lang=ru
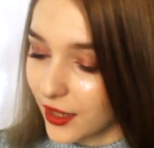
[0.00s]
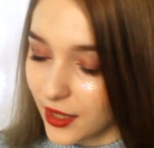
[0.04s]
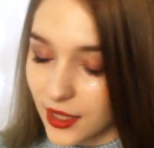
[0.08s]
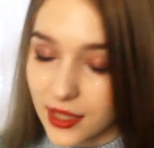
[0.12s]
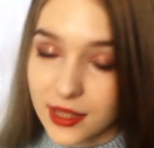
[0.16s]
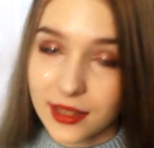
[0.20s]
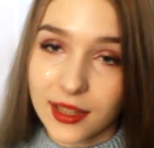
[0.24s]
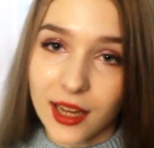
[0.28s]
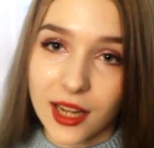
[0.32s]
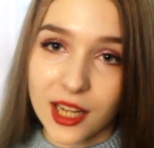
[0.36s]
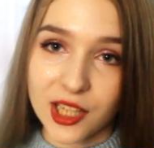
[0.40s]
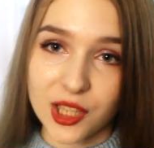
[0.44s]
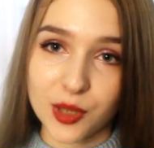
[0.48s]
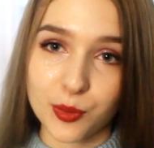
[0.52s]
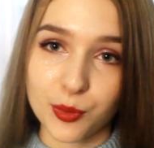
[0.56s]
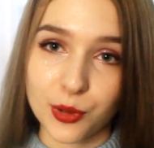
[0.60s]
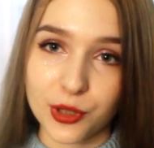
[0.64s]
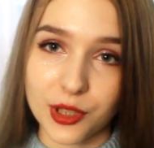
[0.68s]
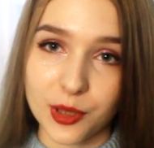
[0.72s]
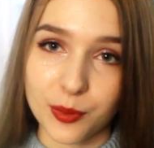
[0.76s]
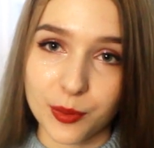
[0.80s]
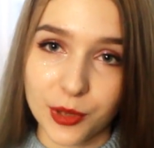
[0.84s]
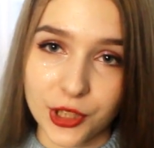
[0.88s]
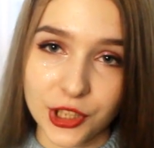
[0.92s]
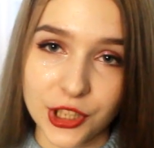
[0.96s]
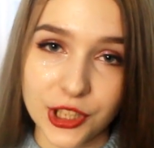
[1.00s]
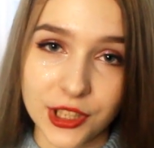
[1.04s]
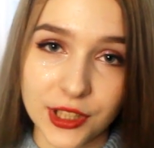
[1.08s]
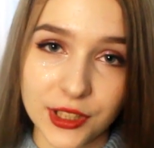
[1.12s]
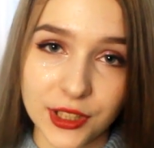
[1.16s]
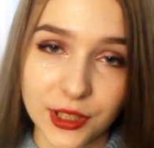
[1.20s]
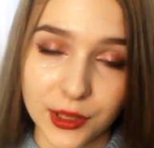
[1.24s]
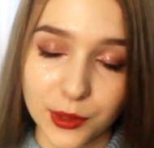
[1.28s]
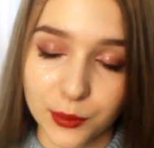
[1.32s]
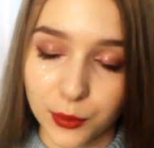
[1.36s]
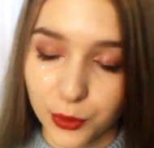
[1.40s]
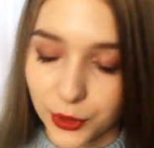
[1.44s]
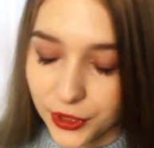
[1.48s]
И также после прочтения
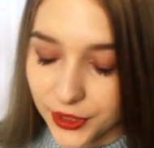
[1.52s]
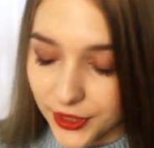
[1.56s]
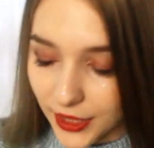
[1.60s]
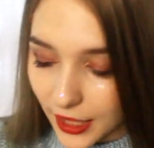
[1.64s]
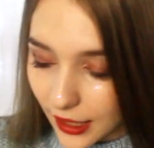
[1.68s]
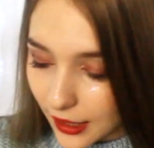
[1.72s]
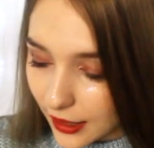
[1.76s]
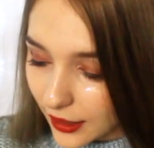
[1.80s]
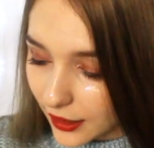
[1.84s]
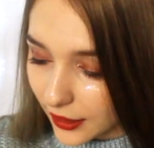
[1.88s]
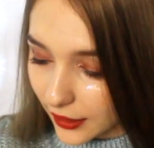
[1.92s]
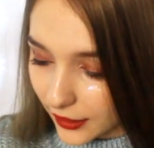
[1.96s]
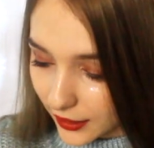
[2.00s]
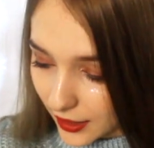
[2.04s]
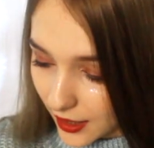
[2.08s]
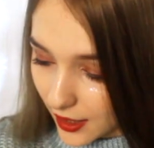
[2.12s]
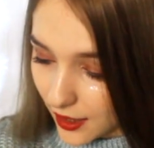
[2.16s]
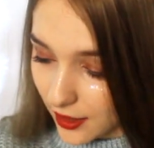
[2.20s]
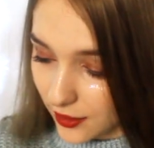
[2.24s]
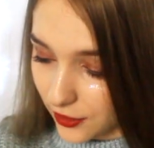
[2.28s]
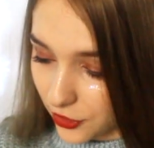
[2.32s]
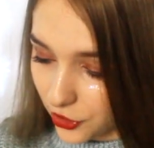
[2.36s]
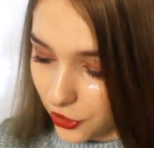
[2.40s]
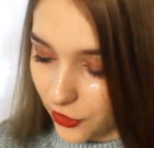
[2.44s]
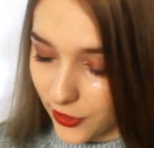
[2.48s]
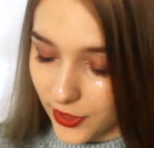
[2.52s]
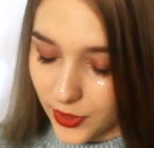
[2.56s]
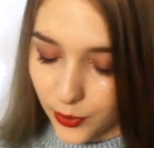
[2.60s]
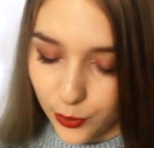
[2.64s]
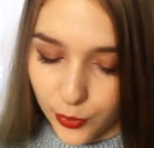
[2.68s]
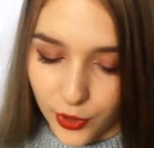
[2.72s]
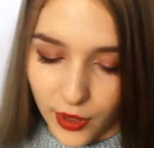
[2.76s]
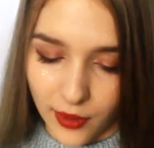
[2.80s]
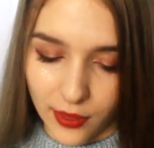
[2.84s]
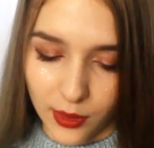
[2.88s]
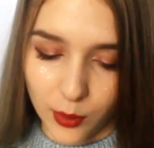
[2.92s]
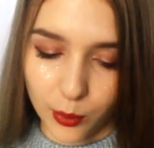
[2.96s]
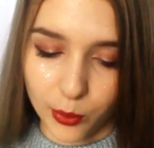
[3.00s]
этих двух серий я начала
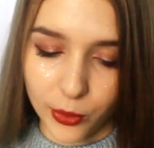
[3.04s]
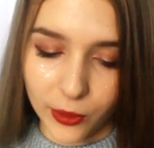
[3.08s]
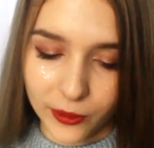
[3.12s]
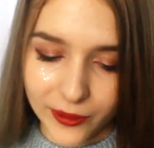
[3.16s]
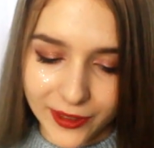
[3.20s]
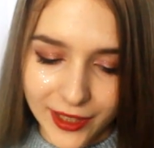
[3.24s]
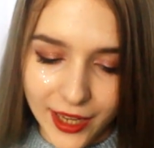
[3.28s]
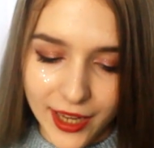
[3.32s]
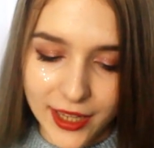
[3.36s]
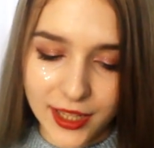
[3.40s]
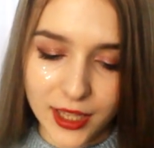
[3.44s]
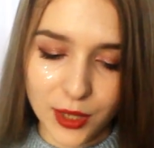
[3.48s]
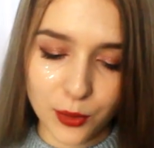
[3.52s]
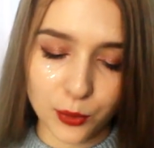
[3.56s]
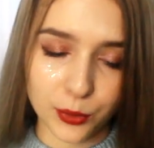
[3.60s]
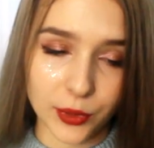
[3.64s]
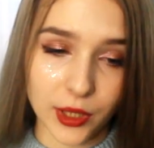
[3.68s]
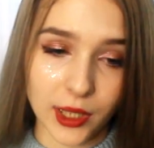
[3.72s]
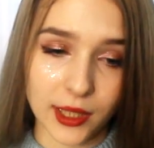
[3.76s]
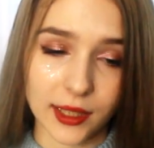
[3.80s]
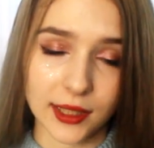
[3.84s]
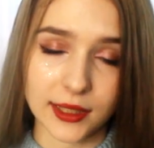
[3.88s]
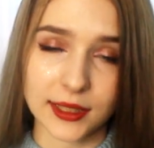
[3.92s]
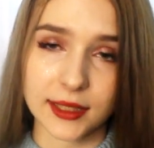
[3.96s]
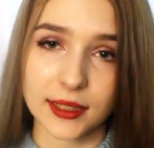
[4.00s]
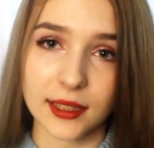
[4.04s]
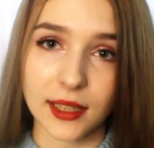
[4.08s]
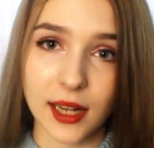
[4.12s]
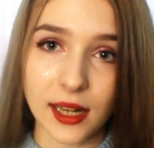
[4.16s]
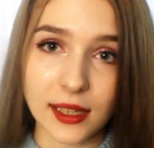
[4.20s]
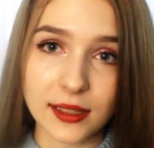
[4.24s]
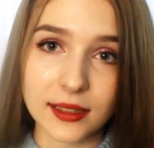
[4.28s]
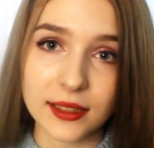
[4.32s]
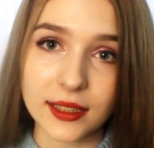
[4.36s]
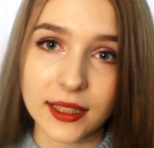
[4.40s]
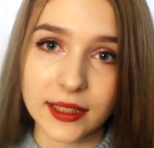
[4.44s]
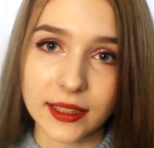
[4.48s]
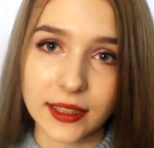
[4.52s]
собирать дополнения, у меня и
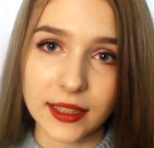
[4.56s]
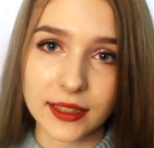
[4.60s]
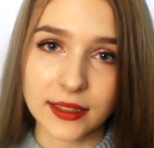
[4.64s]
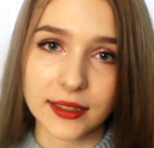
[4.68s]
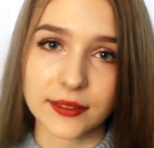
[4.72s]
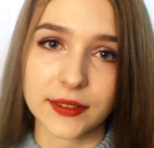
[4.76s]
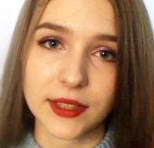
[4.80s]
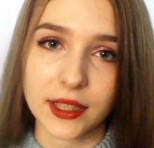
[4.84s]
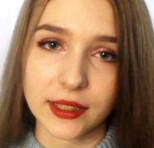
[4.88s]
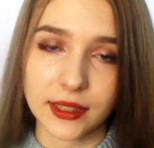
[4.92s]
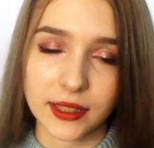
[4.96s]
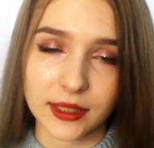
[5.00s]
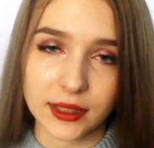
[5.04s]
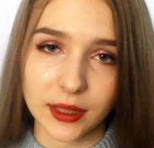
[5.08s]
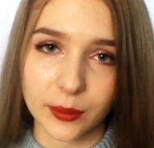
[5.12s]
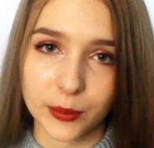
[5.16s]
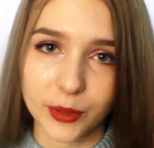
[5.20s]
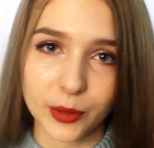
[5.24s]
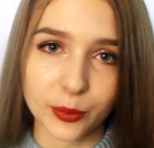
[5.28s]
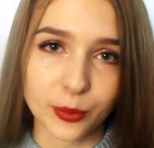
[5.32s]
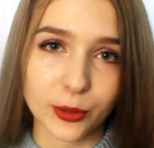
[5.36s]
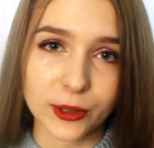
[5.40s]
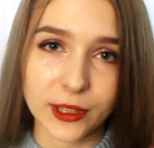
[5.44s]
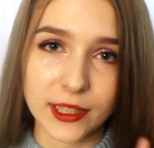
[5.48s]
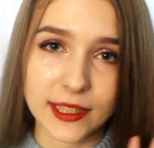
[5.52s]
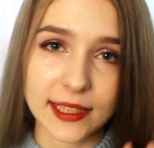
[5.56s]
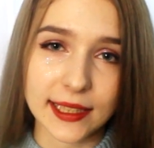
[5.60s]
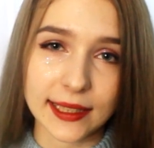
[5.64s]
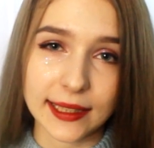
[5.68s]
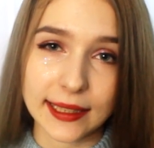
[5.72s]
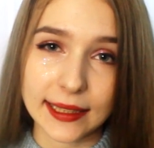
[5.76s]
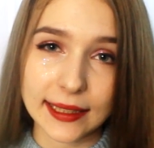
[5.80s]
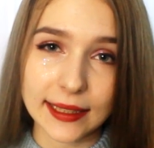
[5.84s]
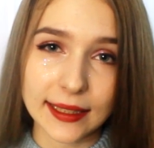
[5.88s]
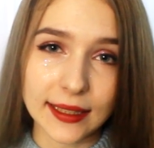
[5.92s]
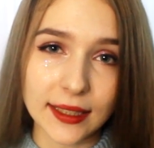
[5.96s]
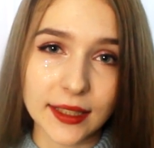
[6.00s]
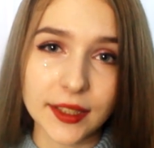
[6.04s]
раскраска есть, и всякие там
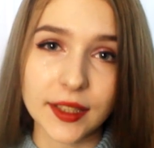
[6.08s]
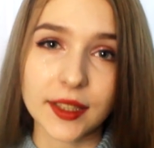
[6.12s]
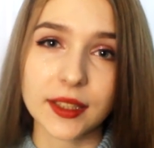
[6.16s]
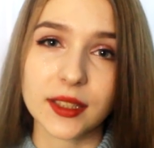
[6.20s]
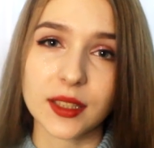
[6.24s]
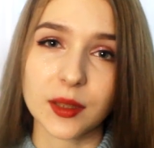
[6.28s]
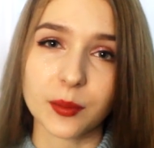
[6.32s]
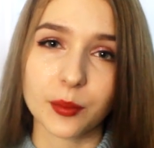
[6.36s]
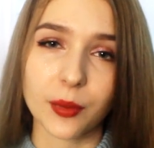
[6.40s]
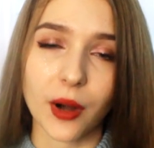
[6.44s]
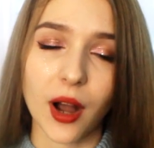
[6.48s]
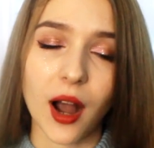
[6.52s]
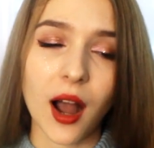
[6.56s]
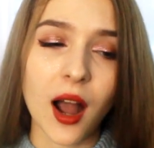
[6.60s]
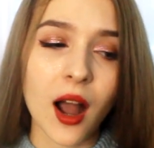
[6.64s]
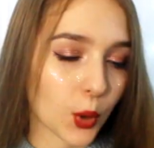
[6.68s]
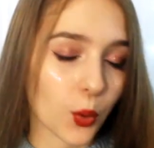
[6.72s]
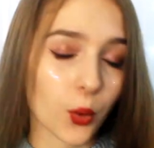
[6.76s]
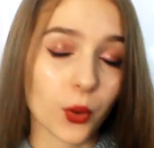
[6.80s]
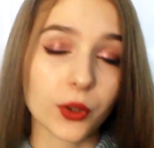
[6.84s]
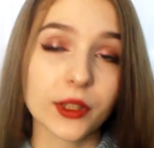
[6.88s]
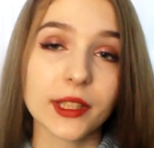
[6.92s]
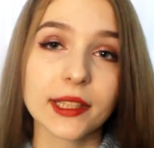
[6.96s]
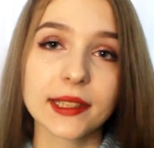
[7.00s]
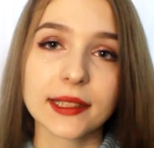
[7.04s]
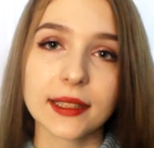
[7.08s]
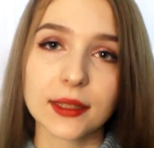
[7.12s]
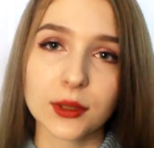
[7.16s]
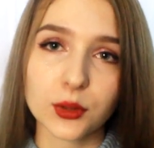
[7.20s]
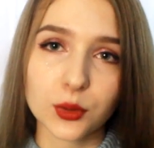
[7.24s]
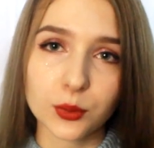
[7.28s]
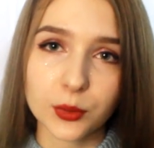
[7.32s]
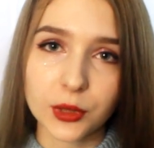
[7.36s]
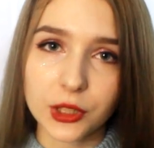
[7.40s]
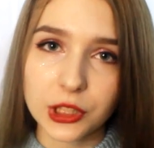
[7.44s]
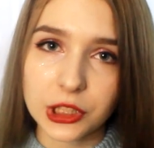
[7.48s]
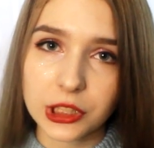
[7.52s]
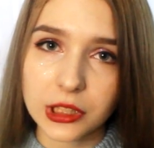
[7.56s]
дополнительные книги, типа Кодекса
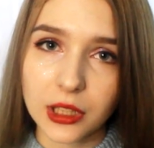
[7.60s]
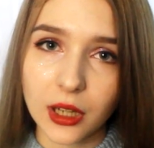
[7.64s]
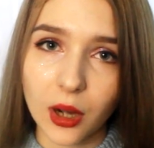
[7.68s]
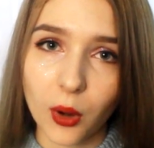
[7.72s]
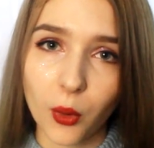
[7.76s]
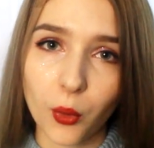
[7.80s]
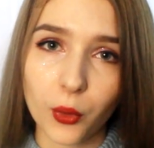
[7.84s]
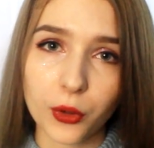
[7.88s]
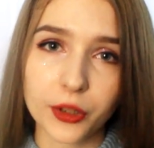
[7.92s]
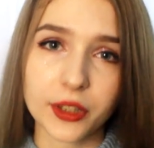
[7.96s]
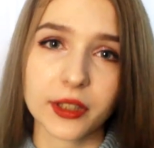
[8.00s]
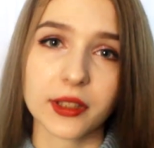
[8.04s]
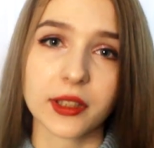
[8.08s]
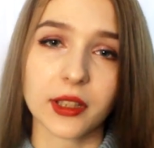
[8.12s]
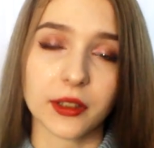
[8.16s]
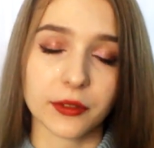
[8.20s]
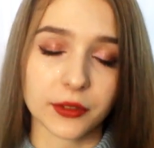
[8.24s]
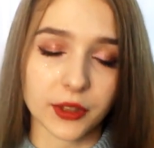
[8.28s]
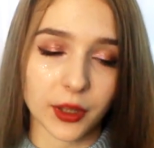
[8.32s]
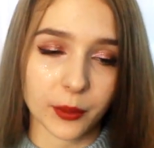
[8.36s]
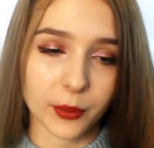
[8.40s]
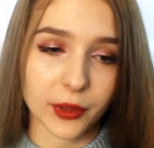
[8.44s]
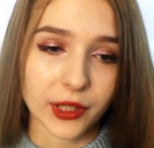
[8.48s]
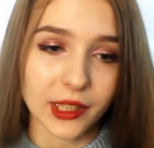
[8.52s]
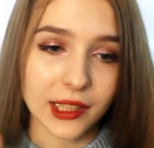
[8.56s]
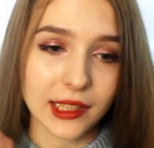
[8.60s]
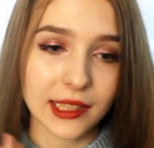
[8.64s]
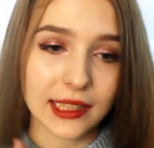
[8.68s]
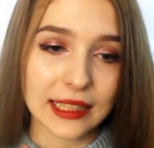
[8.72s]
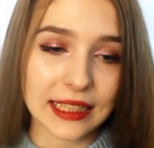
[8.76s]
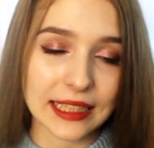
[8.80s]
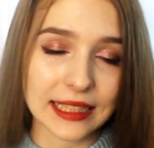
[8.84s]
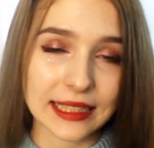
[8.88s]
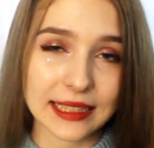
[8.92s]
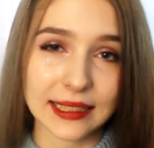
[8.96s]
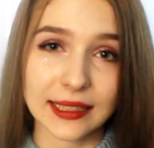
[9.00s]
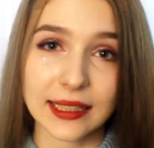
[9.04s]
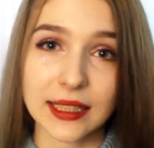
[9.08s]
сумеречных охотников, там книга
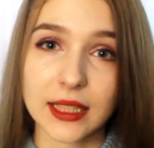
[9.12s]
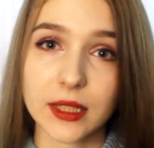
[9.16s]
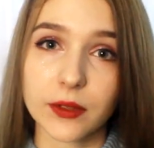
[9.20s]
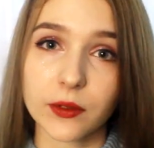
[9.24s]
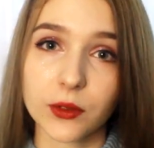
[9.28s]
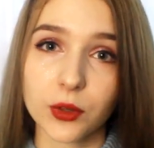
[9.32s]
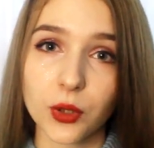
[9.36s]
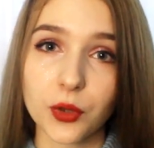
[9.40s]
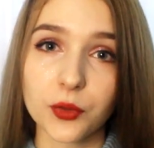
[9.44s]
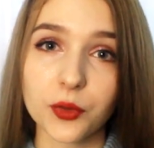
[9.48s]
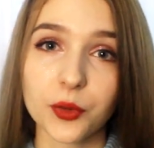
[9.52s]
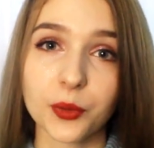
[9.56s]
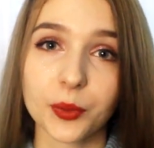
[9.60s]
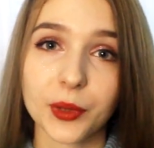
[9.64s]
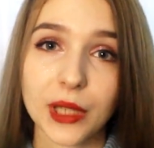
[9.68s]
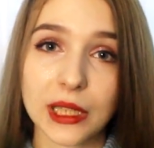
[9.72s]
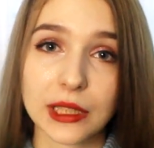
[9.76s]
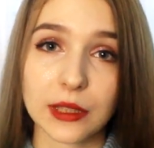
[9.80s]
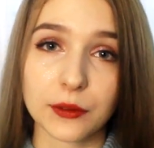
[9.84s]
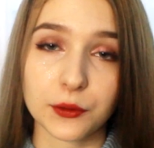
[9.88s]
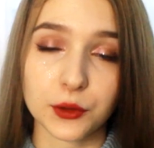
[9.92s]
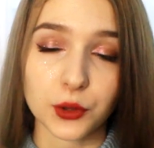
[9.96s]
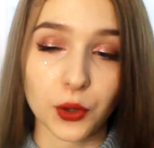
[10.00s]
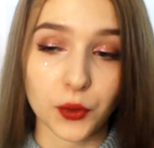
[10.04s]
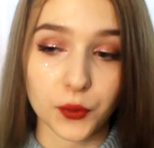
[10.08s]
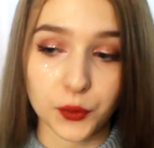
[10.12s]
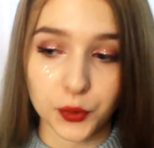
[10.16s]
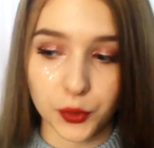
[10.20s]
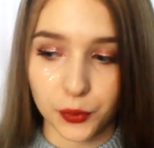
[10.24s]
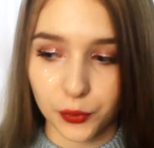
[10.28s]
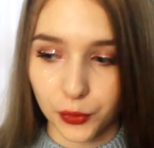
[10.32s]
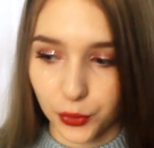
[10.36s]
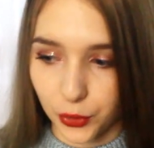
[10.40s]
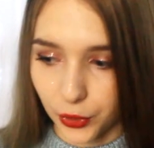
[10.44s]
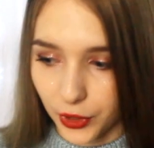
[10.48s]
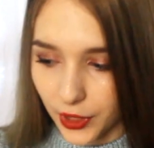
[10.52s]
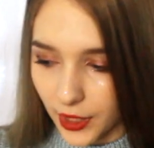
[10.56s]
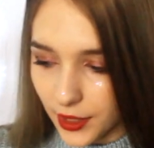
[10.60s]
на языке цветов, у меня это все, все,
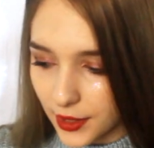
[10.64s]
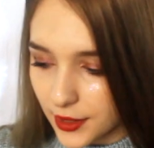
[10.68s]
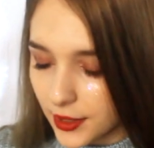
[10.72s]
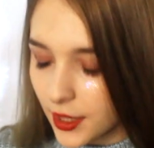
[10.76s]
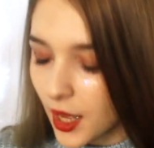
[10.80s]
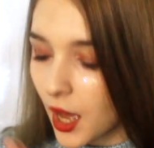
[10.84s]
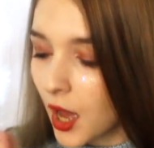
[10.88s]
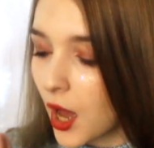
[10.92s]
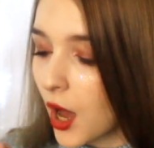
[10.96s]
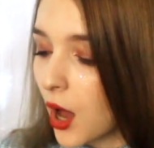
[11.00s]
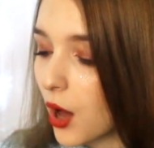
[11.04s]
все есть.